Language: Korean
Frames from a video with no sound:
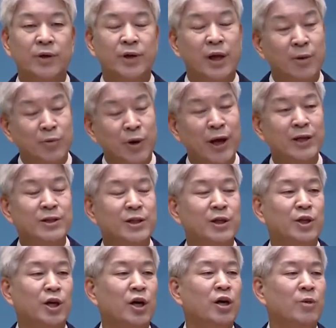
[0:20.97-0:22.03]
여러분 우리가
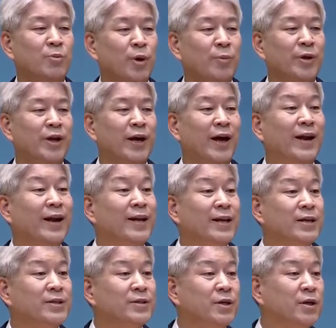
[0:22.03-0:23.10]
성경을 보면
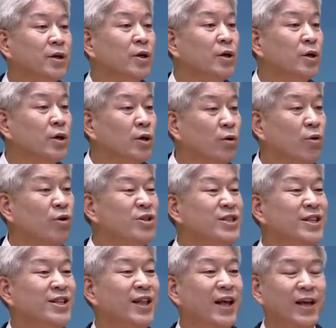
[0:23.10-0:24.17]
하나님께서 그
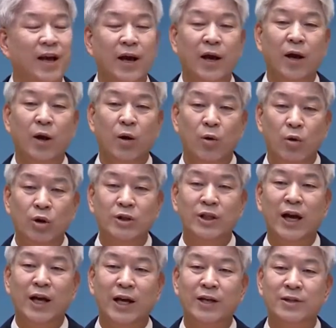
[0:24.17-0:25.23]
시대에 그
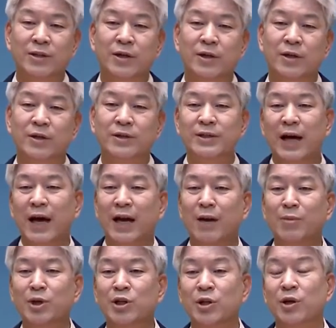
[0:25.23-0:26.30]
땅에서
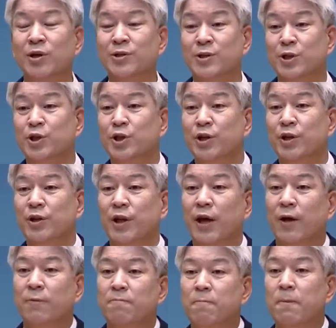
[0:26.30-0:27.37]
사람을 들어
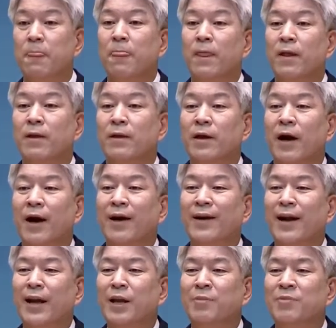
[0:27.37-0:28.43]
쓰시는데
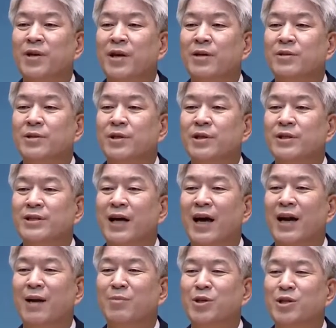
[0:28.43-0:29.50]
하나님께서
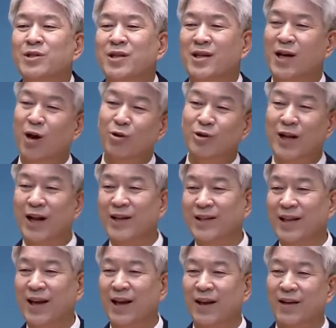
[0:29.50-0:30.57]
사람을 스카웃할
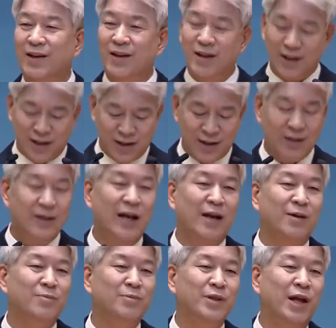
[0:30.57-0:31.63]
때
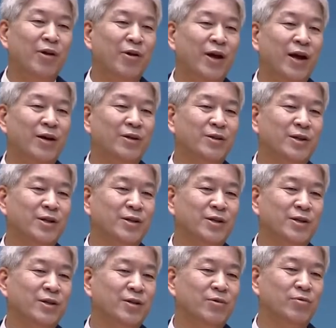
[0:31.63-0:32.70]
나름대로의 어떤
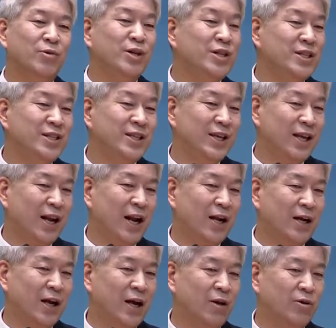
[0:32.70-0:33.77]
그
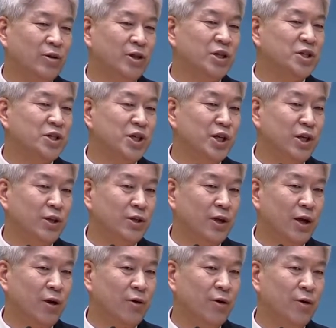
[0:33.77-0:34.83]
원칙이랄까요? 특징이
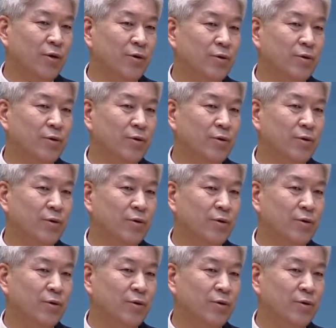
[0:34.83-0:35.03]
있더라고요.